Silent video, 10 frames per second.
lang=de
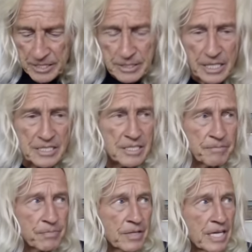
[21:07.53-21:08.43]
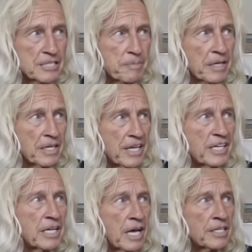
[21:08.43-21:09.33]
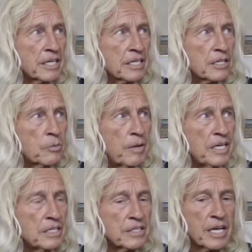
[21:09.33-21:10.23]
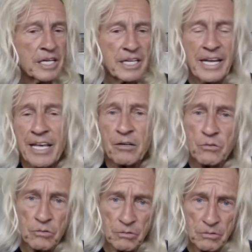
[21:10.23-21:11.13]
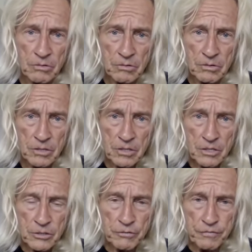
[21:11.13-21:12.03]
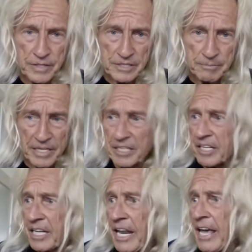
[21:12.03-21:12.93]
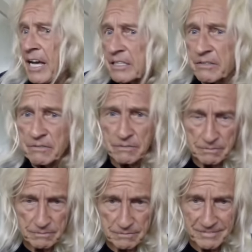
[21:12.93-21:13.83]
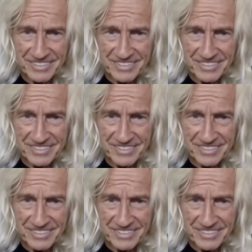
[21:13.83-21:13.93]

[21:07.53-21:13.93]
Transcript: Weil es, es, es begann eine, eine Quelle der Erklärung zu fließen. Man hat erklärt.